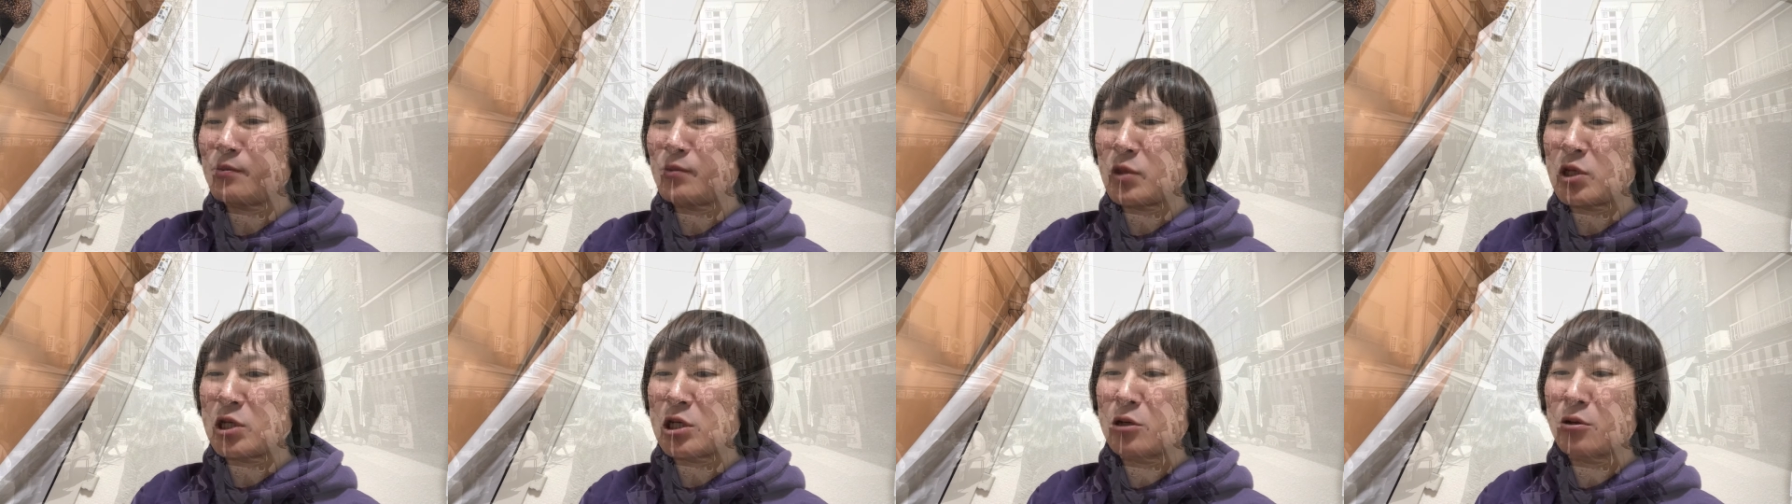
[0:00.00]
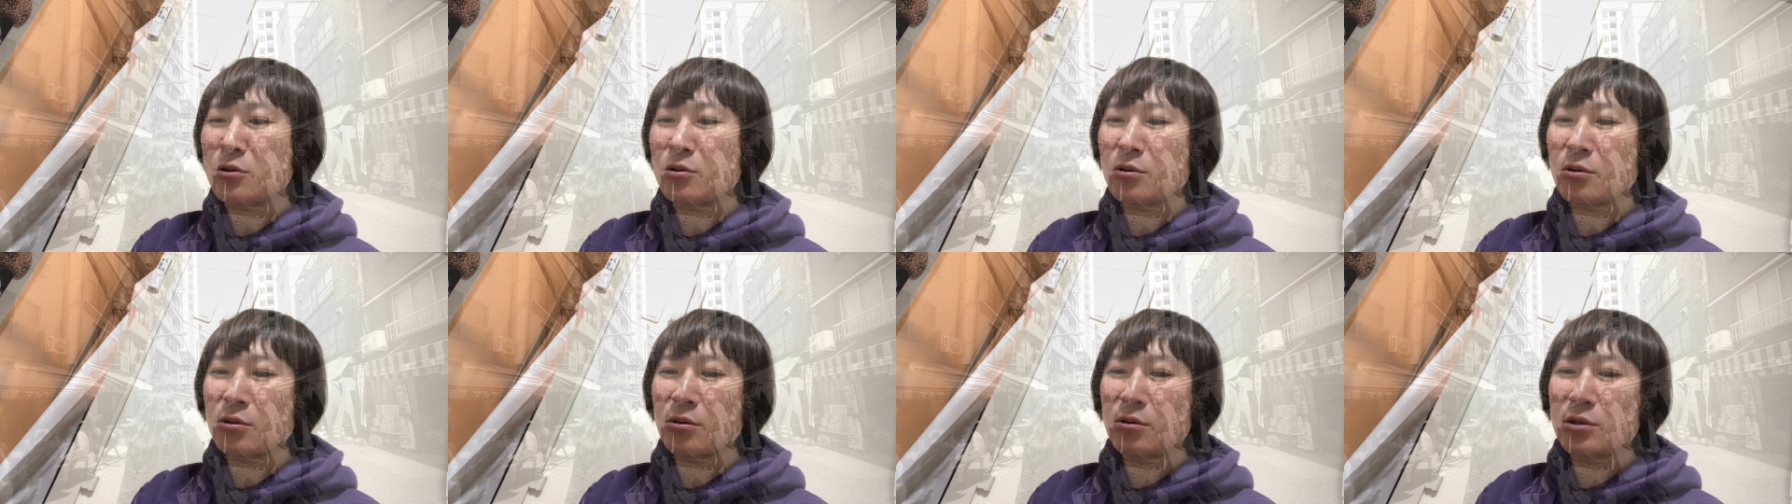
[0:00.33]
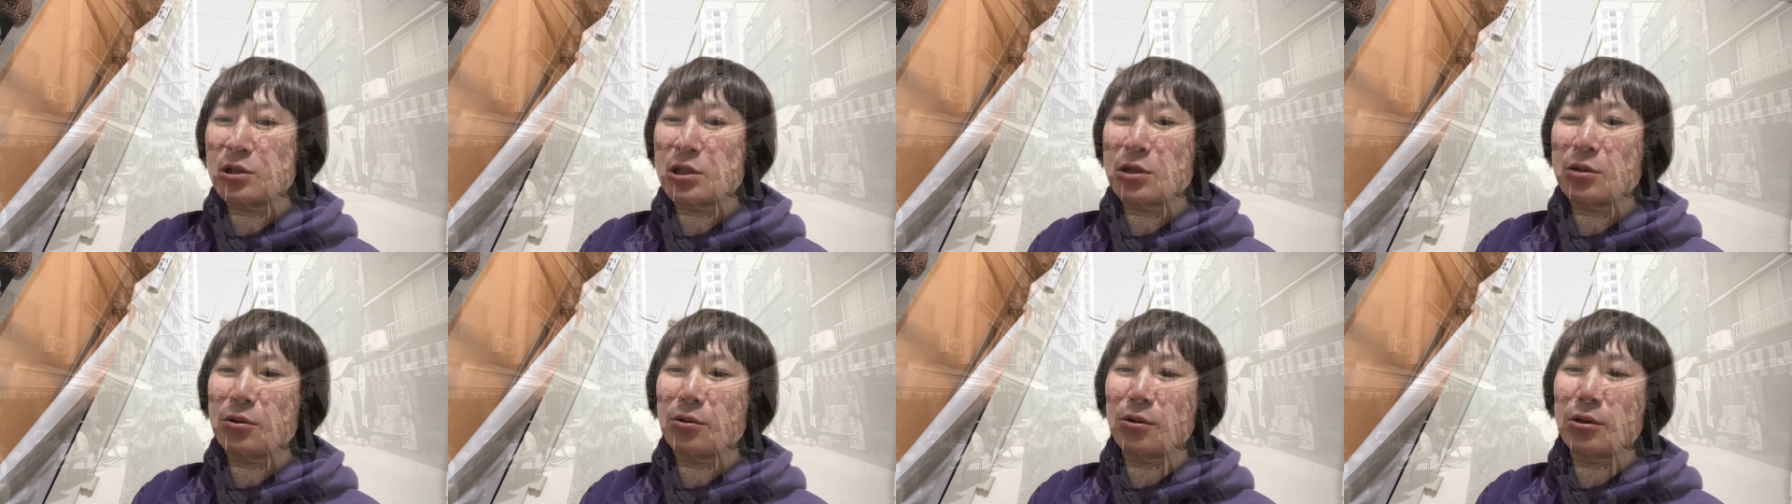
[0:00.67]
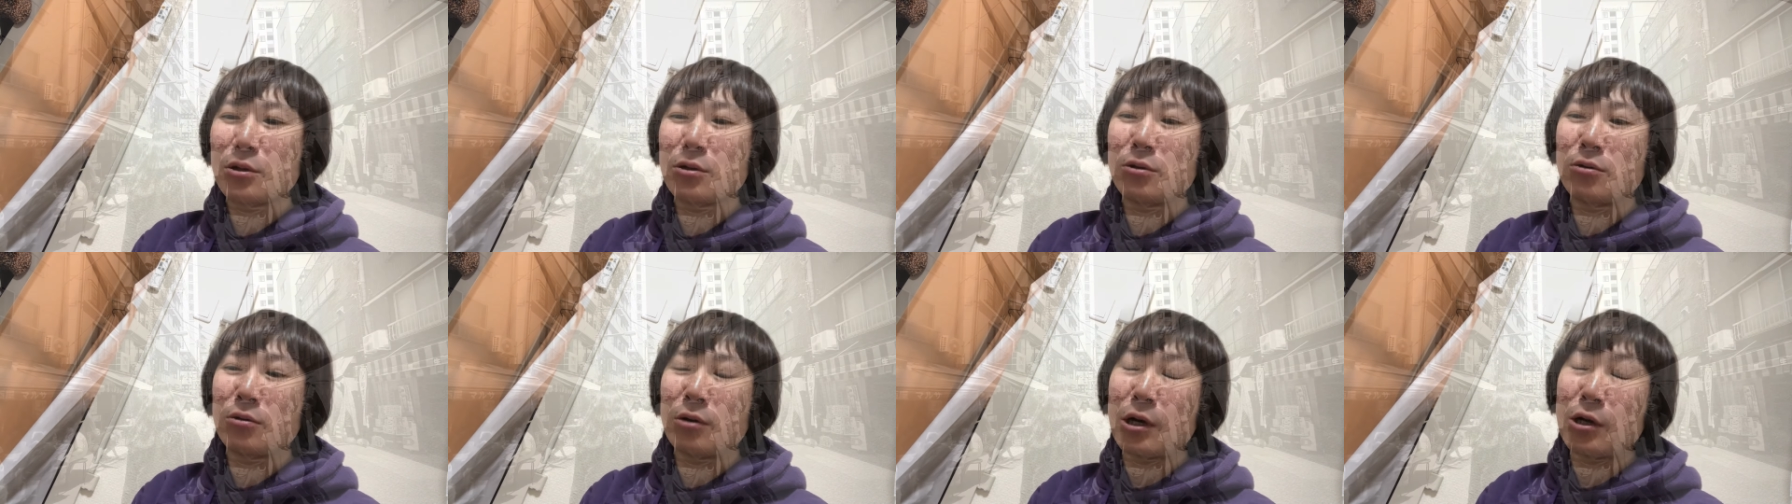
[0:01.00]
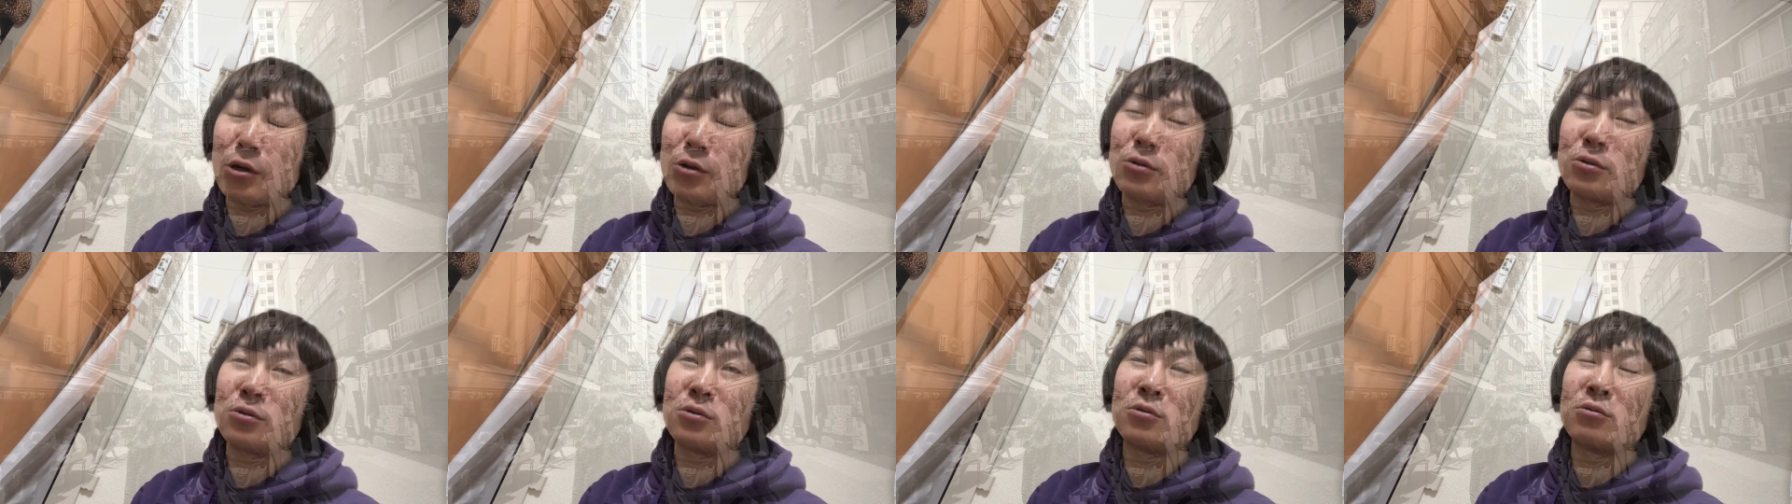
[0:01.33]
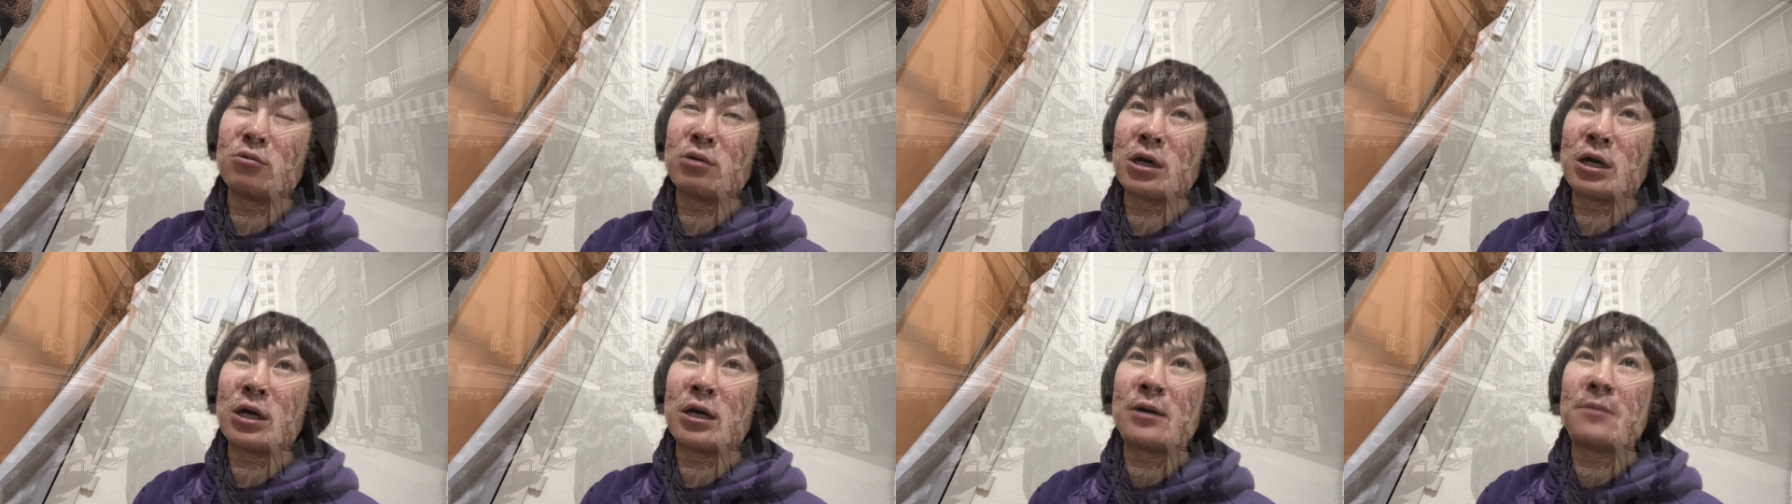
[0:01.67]
地球の人口というのはいうの
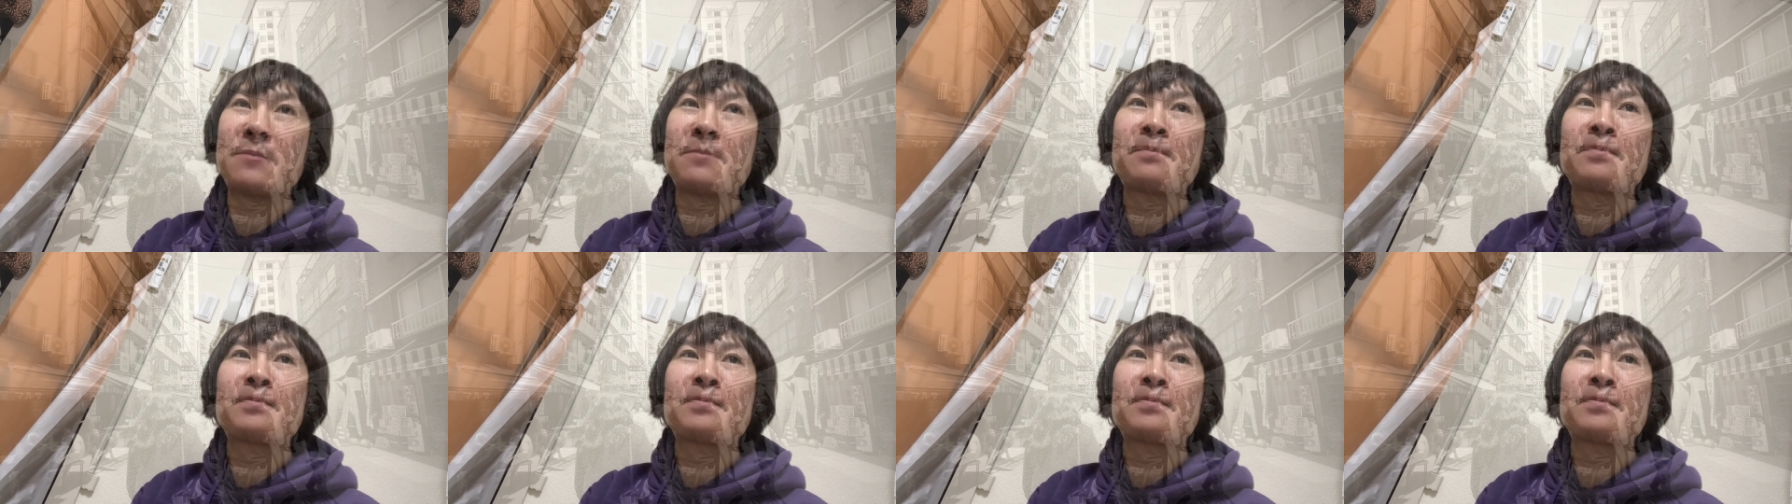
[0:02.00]
は